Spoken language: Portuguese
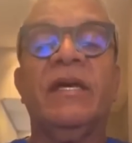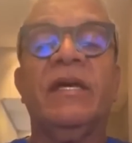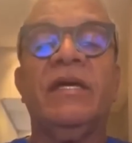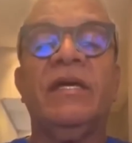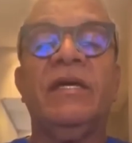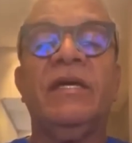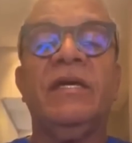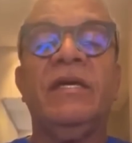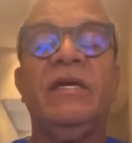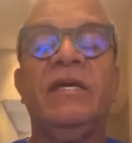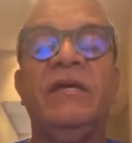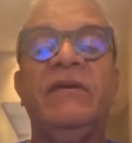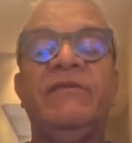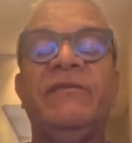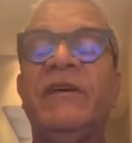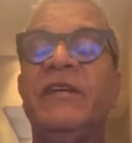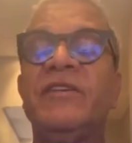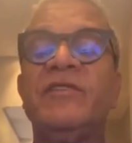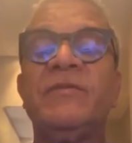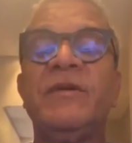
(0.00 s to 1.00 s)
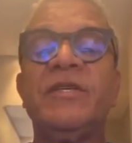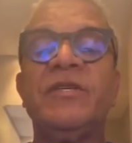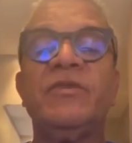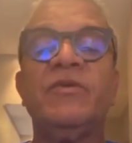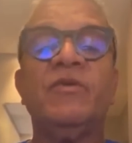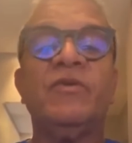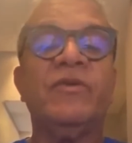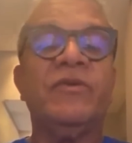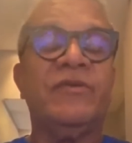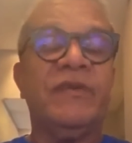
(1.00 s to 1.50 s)
e infelizmente
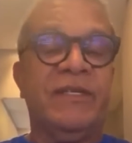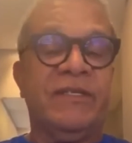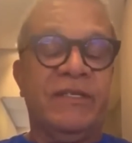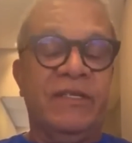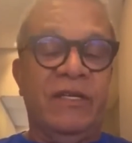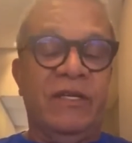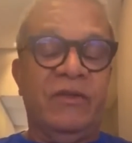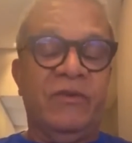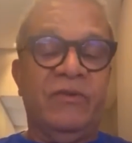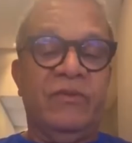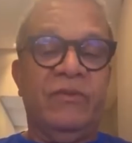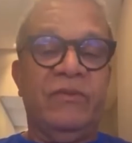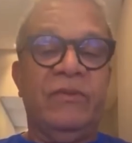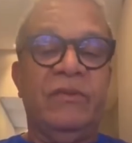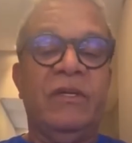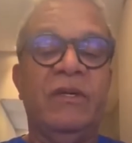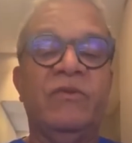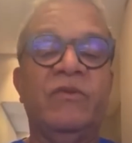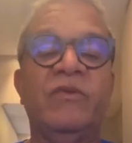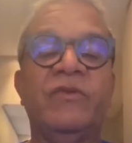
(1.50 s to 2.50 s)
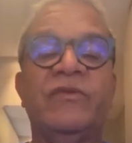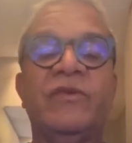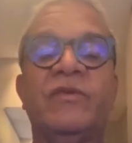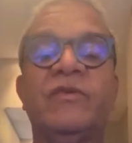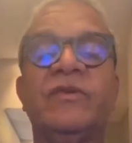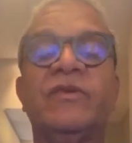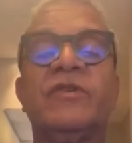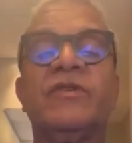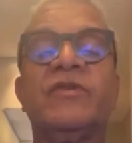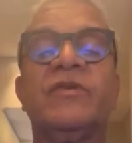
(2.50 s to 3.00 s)
não houve acerto, não houve
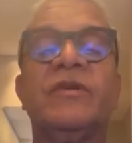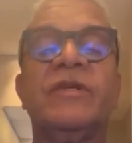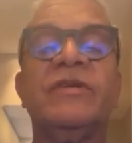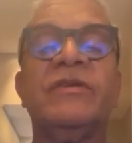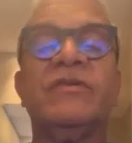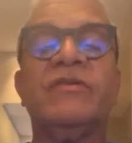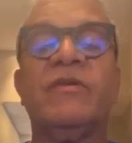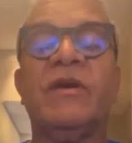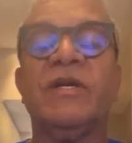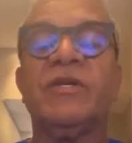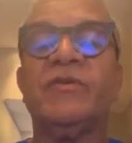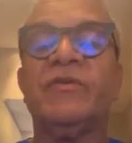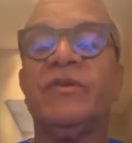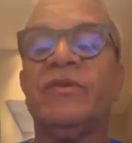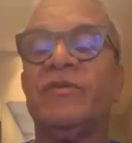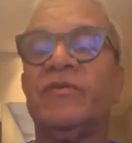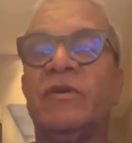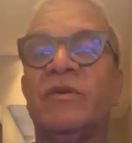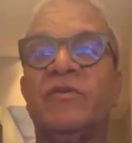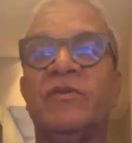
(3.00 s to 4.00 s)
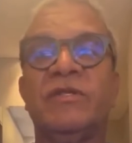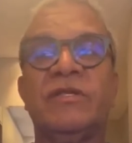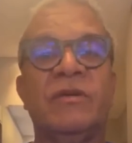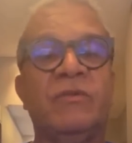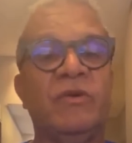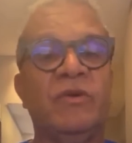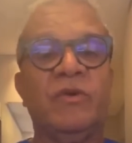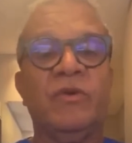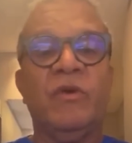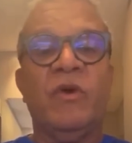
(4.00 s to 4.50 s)
condições, eu acho isso uma coisa
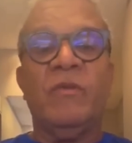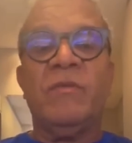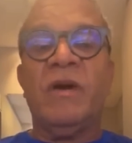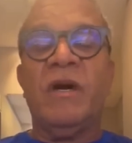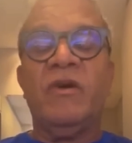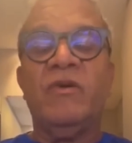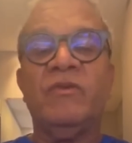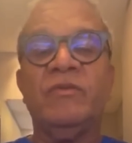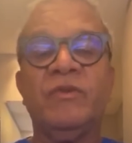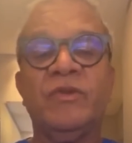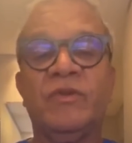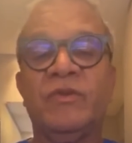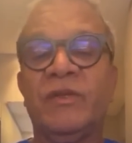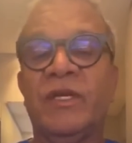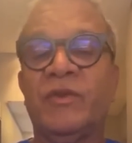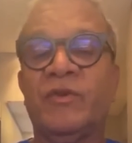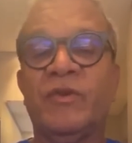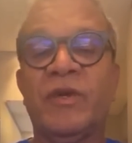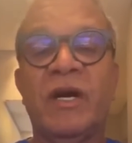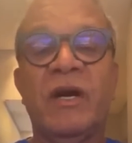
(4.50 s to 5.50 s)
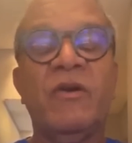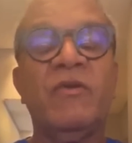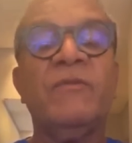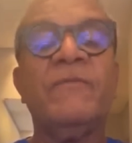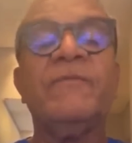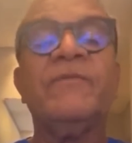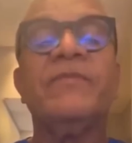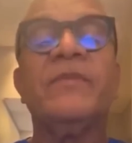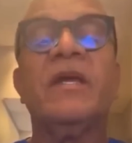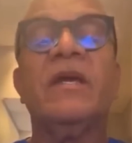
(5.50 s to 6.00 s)
muito normal, muito
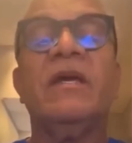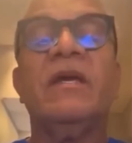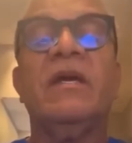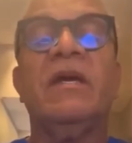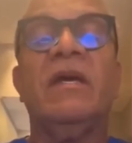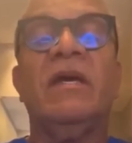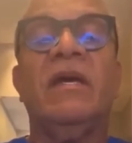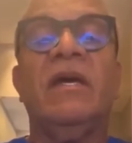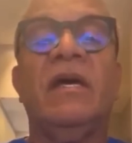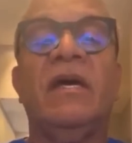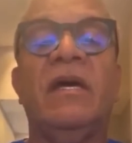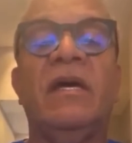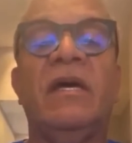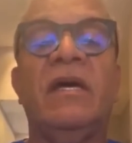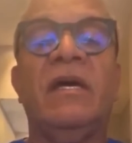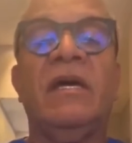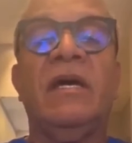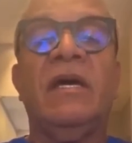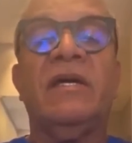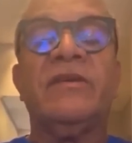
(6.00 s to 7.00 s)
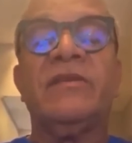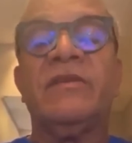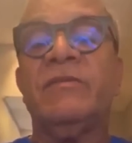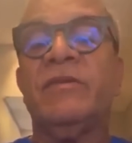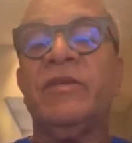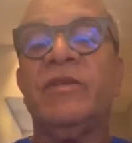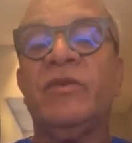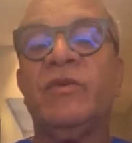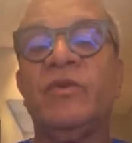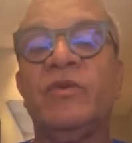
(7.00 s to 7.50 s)
natural. É,
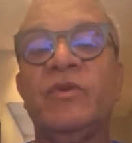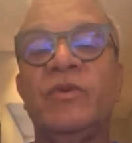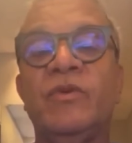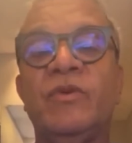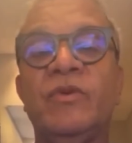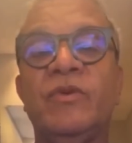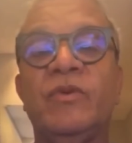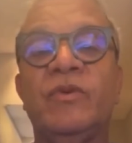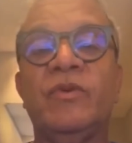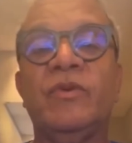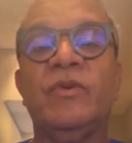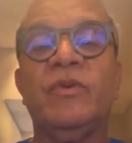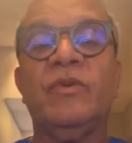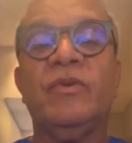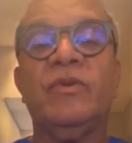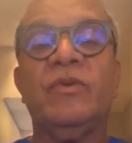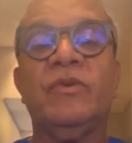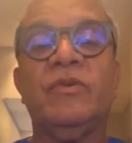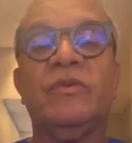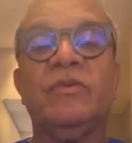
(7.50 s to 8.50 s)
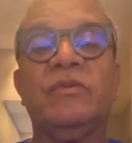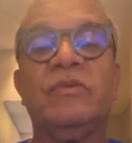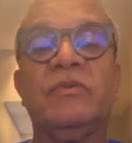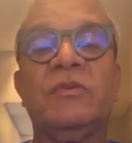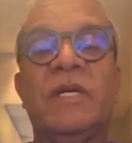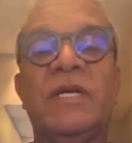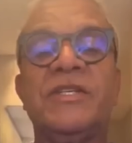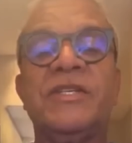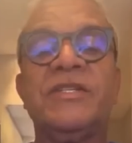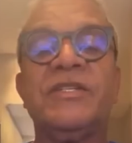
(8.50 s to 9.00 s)
acima de tudo,
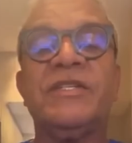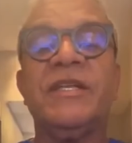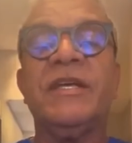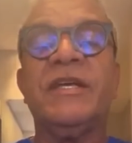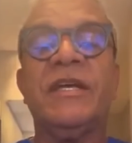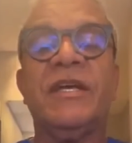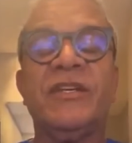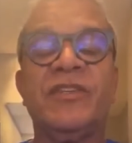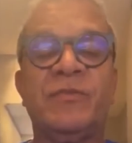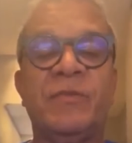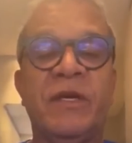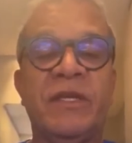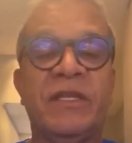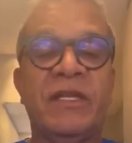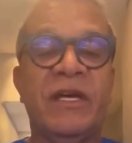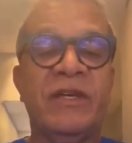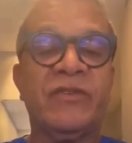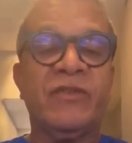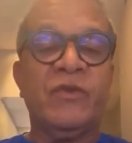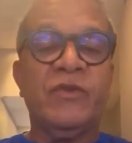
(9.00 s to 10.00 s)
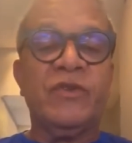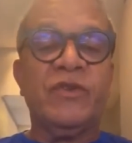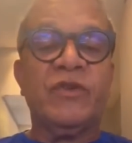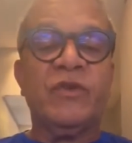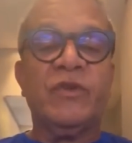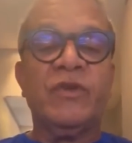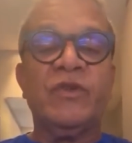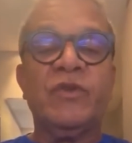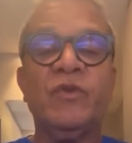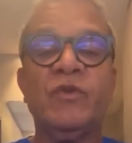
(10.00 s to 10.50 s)
a gente tem que respeitar as
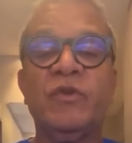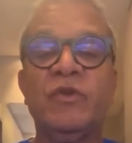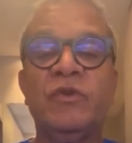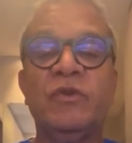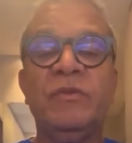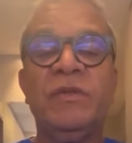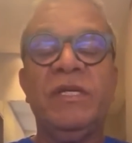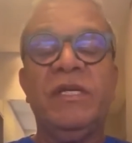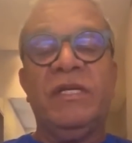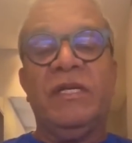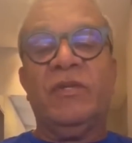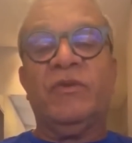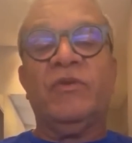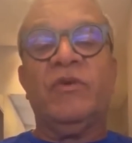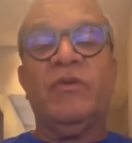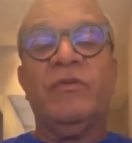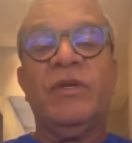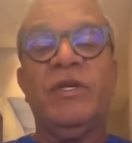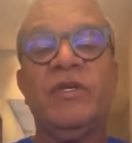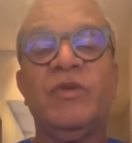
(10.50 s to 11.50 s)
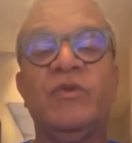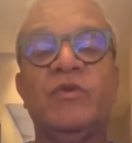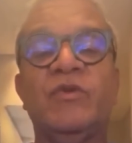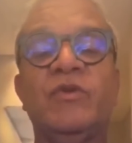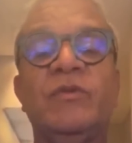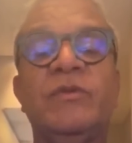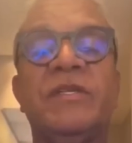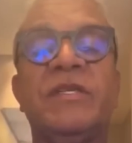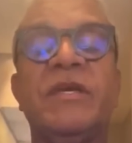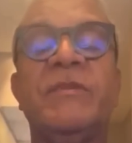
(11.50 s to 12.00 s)
condições do clube e, naturalmente, o
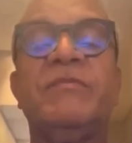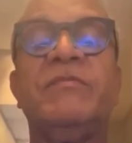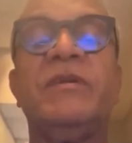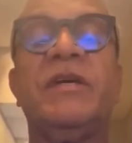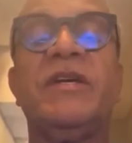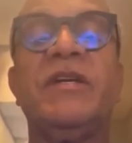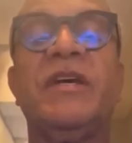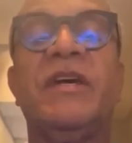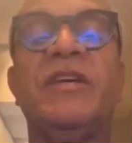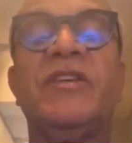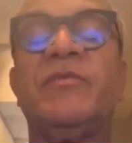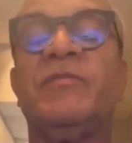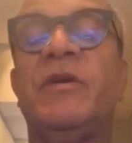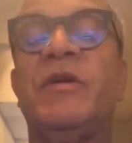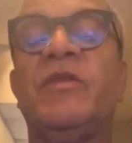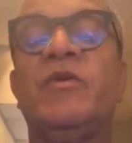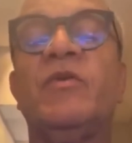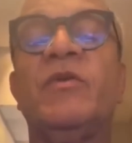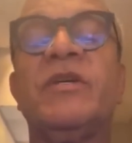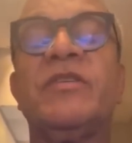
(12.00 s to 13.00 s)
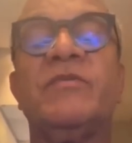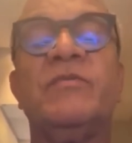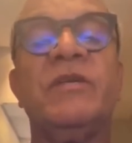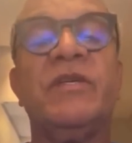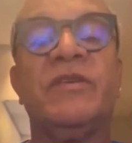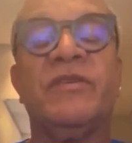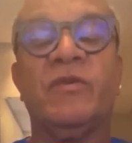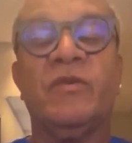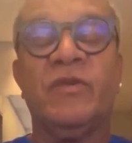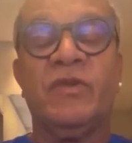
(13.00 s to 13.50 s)
clube sempre respeitou as
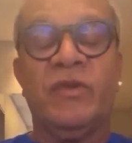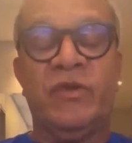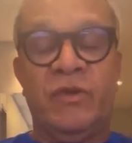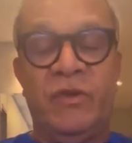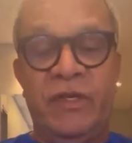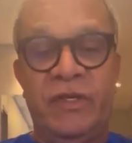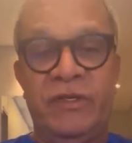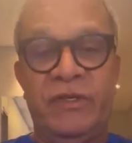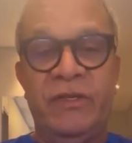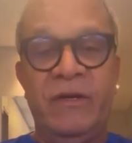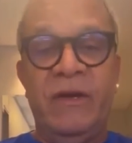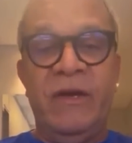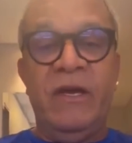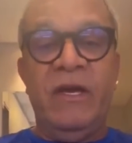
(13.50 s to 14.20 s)
minhas condições.